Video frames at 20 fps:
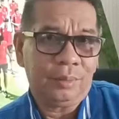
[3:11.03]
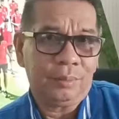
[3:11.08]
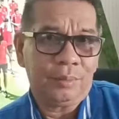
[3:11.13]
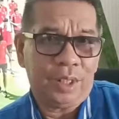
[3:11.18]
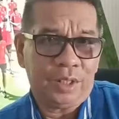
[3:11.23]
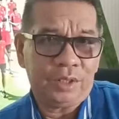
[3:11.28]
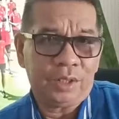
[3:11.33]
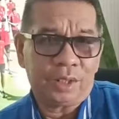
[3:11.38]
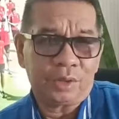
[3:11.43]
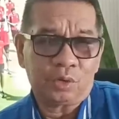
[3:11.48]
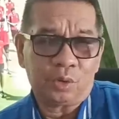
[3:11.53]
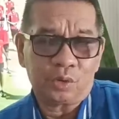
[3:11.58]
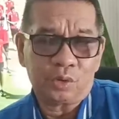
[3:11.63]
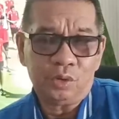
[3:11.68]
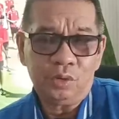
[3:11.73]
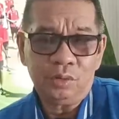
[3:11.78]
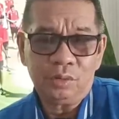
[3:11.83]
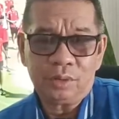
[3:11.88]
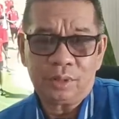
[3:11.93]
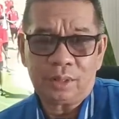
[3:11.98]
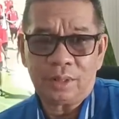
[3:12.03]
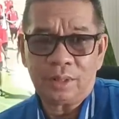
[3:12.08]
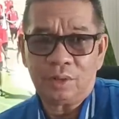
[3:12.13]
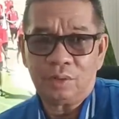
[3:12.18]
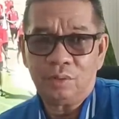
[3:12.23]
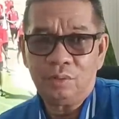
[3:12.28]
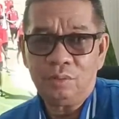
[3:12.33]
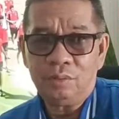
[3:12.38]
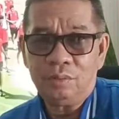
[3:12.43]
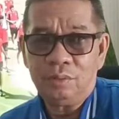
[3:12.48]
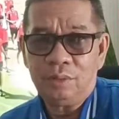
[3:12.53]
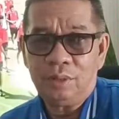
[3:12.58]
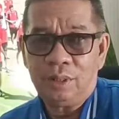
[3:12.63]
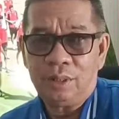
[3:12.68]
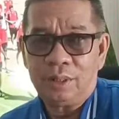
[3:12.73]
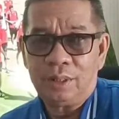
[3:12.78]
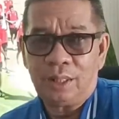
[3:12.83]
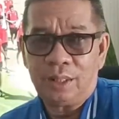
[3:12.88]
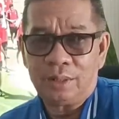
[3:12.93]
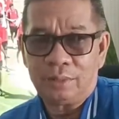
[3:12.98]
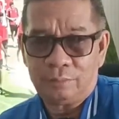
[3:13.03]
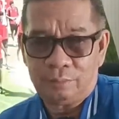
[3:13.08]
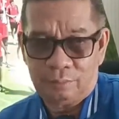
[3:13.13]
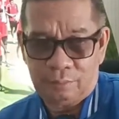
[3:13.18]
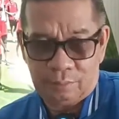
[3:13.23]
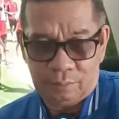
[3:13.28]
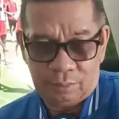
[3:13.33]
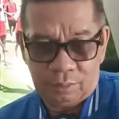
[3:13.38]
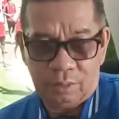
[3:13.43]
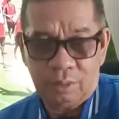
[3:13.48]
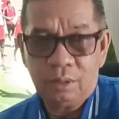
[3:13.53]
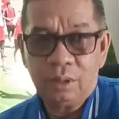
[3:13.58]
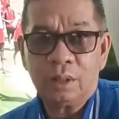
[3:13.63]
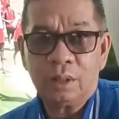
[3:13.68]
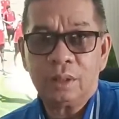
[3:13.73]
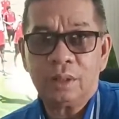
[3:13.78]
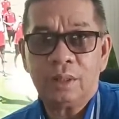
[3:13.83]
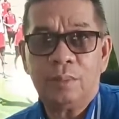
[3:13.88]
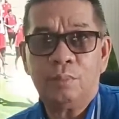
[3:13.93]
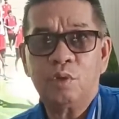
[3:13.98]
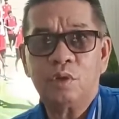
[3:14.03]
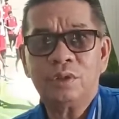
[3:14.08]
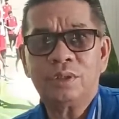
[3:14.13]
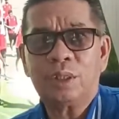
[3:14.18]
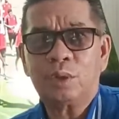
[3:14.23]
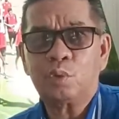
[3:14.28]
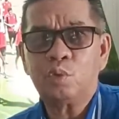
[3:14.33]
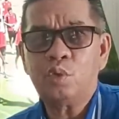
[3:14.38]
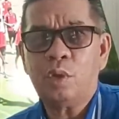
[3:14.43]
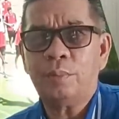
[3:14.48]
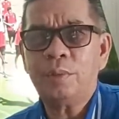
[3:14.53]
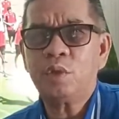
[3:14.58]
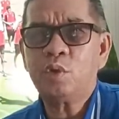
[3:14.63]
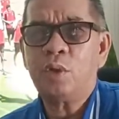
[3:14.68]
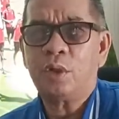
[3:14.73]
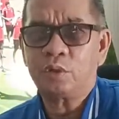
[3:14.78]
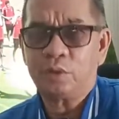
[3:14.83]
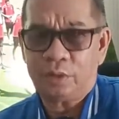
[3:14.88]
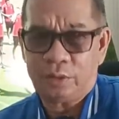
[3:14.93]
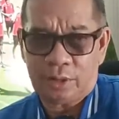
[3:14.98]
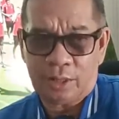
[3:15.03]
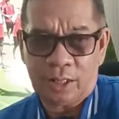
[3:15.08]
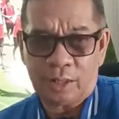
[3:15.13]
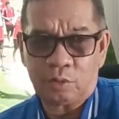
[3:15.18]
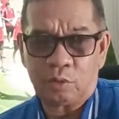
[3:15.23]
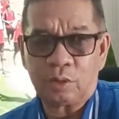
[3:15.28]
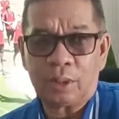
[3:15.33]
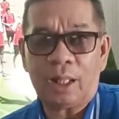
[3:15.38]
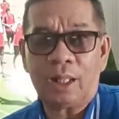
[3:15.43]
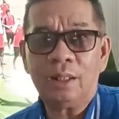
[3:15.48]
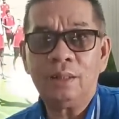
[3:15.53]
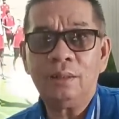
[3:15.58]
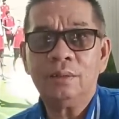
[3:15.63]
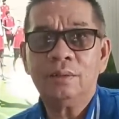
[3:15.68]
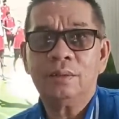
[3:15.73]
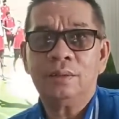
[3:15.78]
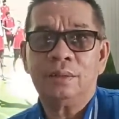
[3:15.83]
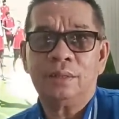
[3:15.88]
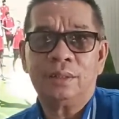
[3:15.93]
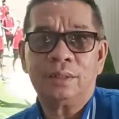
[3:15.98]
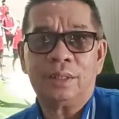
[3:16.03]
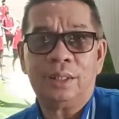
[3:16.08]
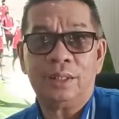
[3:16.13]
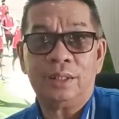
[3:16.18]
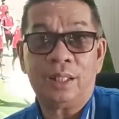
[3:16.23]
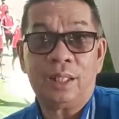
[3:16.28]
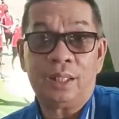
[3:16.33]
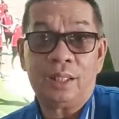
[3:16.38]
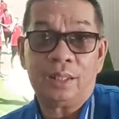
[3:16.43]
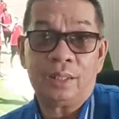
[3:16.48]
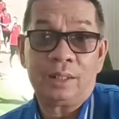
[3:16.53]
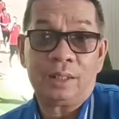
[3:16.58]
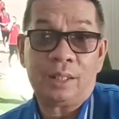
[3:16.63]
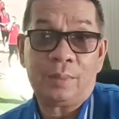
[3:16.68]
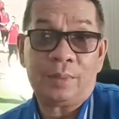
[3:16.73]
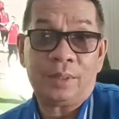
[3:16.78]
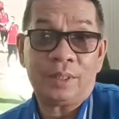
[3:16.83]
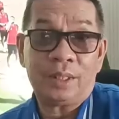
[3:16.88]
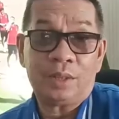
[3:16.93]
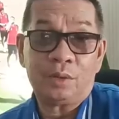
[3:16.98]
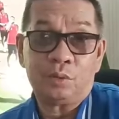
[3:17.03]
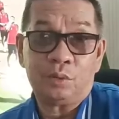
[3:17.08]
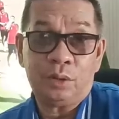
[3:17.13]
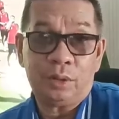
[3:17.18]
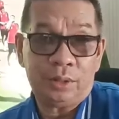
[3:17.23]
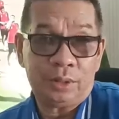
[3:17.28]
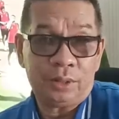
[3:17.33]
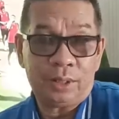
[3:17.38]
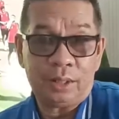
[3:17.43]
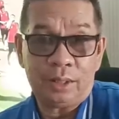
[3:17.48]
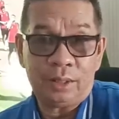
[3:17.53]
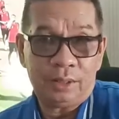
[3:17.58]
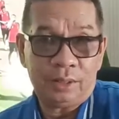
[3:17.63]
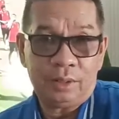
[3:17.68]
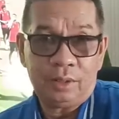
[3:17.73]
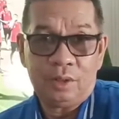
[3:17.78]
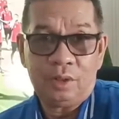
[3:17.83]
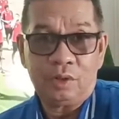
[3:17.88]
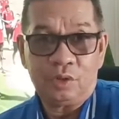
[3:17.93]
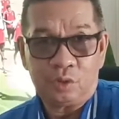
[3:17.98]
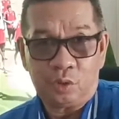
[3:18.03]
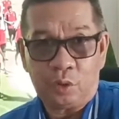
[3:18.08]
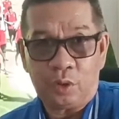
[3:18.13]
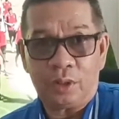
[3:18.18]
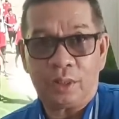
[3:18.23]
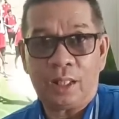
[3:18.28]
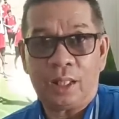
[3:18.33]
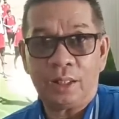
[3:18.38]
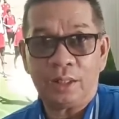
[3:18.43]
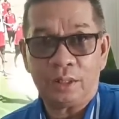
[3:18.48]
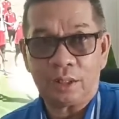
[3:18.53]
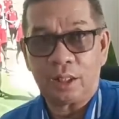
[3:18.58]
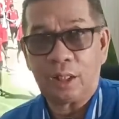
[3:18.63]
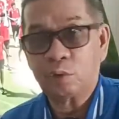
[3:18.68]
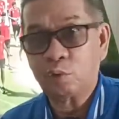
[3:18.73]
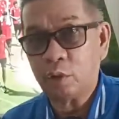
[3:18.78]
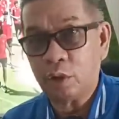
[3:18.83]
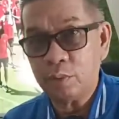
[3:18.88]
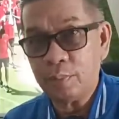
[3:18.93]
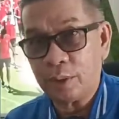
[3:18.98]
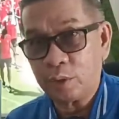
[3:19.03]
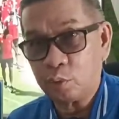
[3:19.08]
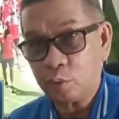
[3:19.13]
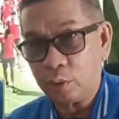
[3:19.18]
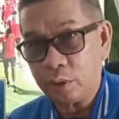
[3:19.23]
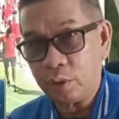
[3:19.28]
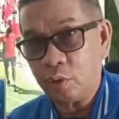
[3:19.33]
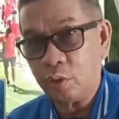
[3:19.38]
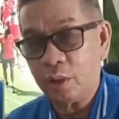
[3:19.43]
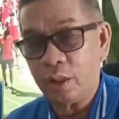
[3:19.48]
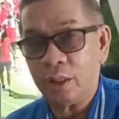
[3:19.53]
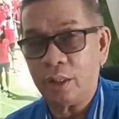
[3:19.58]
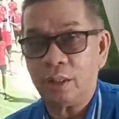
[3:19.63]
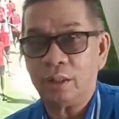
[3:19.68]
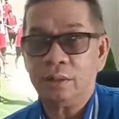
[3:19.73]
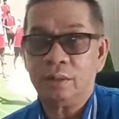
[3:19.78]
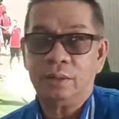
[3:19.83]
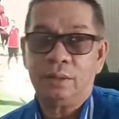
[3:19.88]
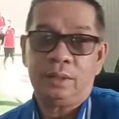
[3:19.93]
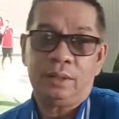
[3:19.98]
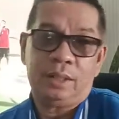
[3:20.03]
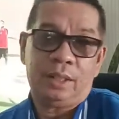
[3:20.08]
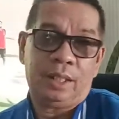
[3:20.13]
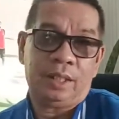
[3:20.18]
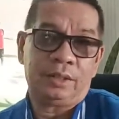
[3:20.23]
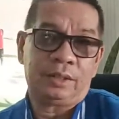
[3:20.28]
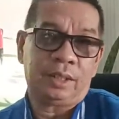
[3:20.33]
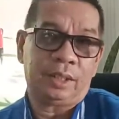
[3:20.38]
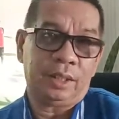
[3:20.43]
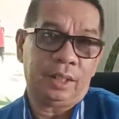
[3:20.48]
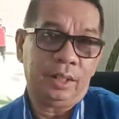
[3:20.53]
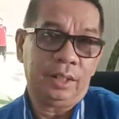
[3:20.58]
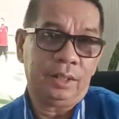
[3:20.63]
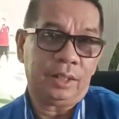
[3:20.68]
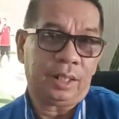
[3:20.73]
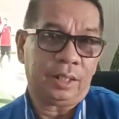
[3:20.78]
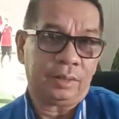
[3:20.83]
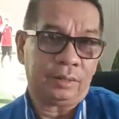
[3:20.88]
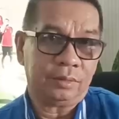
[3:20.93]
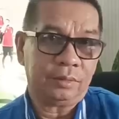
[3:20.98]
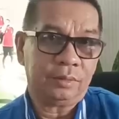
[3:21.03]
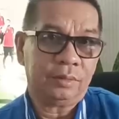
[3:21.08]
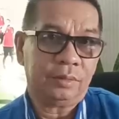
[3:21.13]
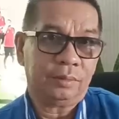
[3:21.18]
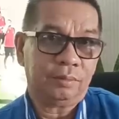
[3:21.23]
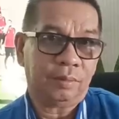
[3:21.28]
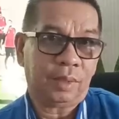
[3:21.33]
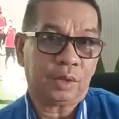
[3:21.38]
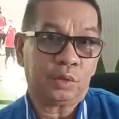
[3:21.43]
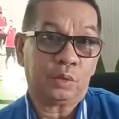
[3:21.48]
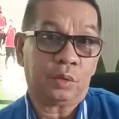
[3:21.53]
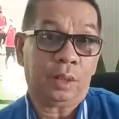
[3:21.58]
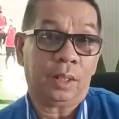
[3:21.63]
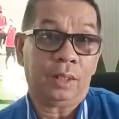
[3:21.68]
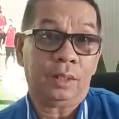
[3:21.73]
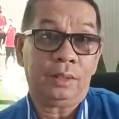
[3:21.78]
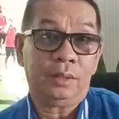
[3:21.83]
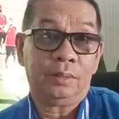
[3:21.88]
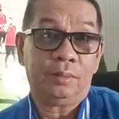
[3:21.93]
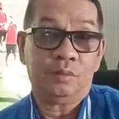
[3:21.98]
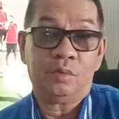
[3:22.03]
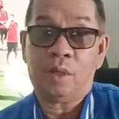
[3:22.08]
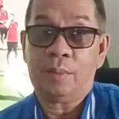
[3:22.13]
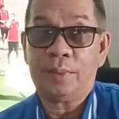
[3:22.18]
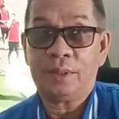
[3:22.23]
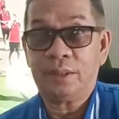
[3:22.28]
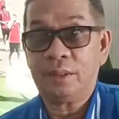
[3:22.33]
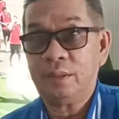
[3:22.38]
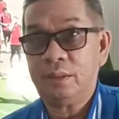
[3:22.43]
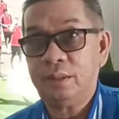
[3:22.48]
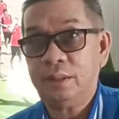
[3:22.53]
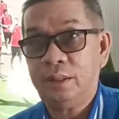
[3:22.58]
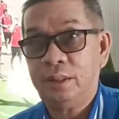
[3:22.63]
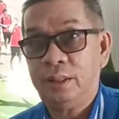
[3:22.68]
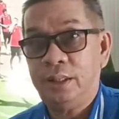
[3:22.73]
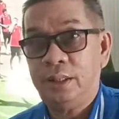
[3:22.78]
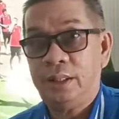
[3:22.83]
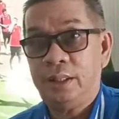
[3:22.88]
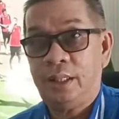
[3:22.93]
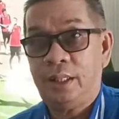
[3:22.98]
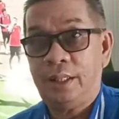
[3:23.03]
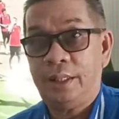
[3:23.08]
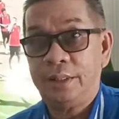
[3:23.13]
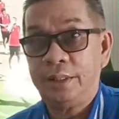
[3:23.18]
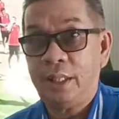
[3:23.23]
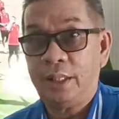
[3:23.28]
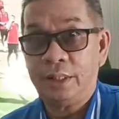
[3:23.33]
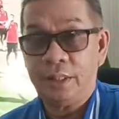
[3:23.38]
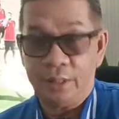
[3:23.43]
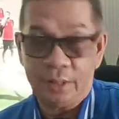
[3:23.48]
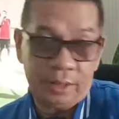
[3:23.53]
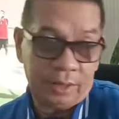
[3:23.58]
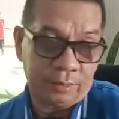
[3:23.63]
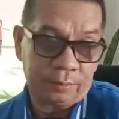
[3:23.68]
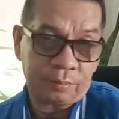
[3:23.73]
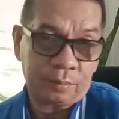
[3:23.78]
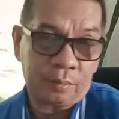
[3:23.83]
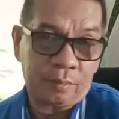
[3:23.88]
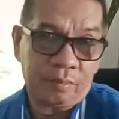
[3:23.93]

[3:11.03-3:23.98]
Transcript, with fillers: Beri Santoso saat itu dan dia mungkin satu dua minggu harus istirahat total ya, sehingga namanya itu dicoret lagi setelah sudah dimasukin oleh STY dan masuklah Muhammad Riyandi ini.